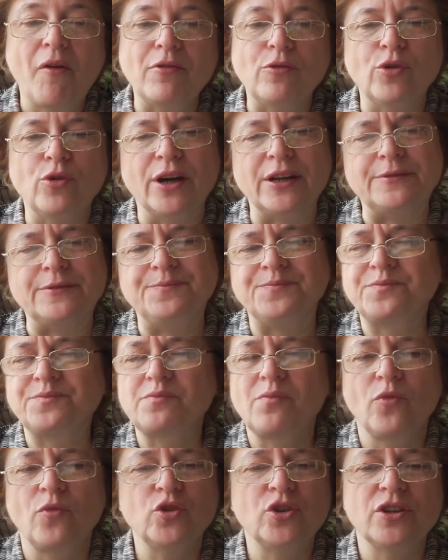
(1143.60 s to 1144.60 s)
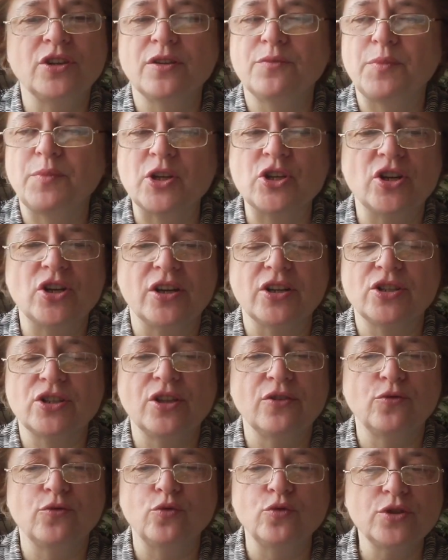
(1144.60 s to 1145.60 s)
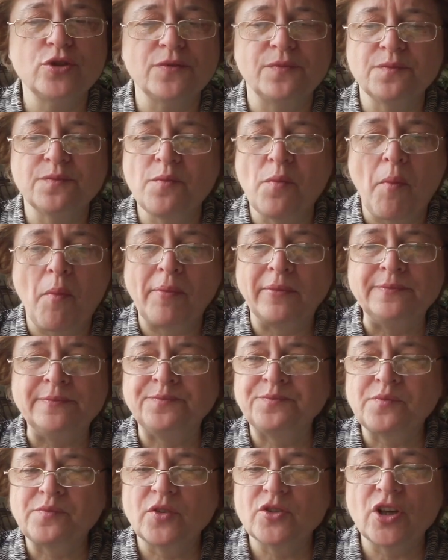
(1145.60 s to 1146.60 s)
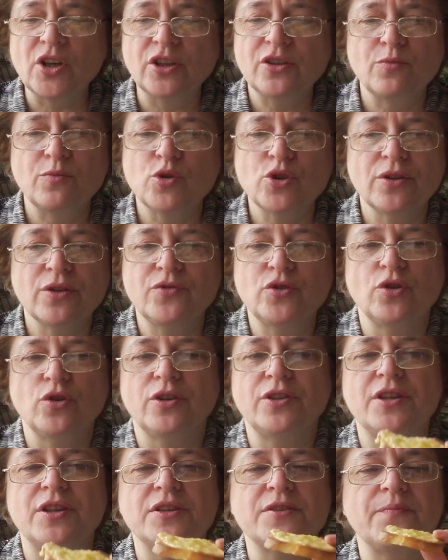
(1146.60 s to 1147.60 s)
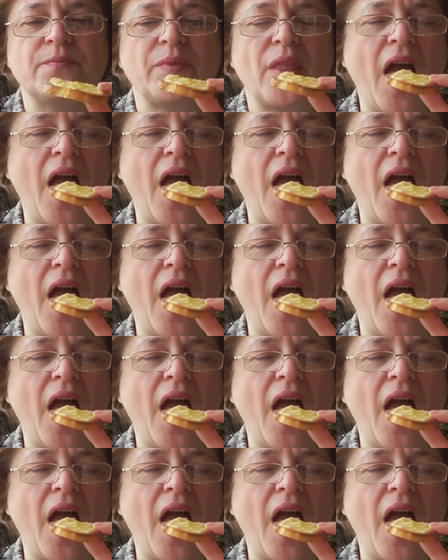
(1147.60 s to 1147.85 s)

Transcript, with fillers: Ой, вот этот поджаристый вкус, за это можно все отдать.